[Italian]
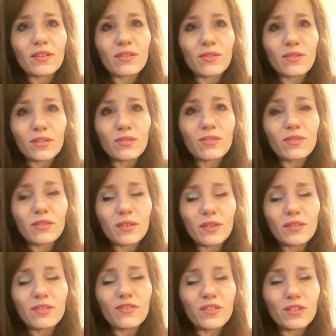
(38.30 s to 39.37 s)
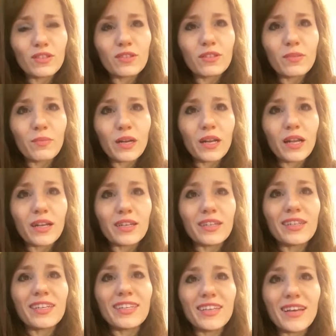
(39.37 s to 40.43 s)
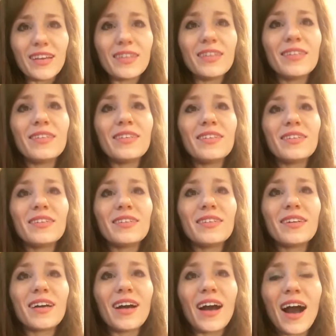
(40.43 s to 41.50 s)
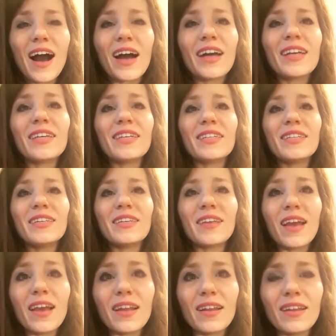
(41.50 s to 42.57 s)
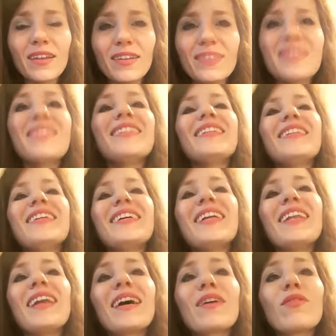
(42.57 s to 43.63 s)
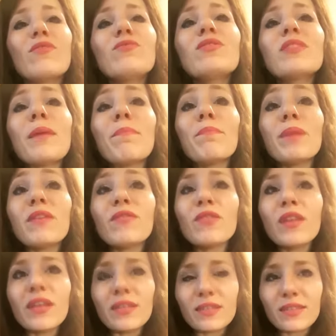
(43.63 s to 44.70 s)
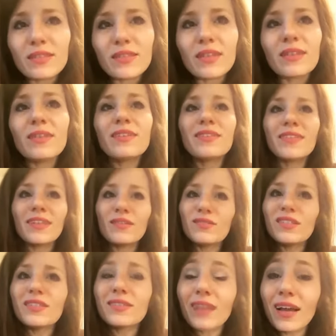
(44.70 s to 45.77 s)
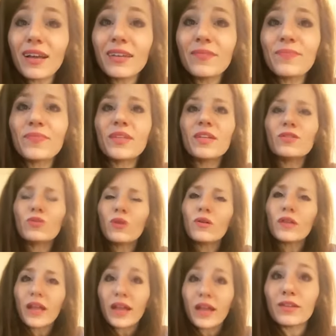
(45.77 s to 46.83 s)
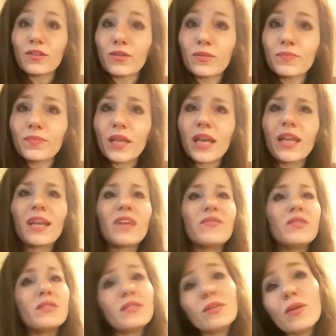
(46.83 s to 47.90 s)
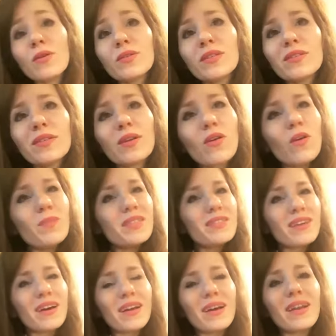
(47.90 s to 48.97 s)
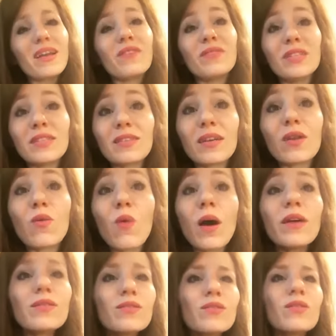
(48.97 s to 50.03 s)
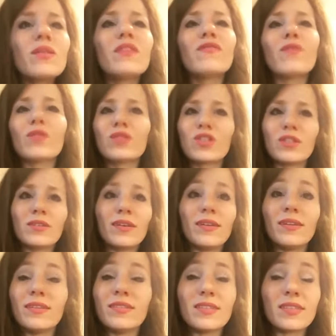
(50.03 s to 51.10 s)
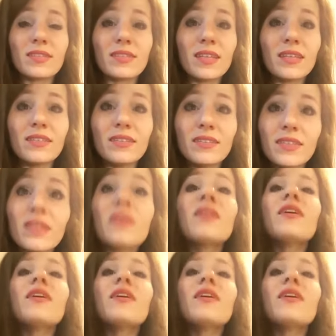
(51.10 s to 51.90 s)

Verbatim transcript: questo è difficile di parlare. Y ella y él. La consapevolezza dell'unità del tuo regno e la visione di come sarà la vita quando le voci degli istinti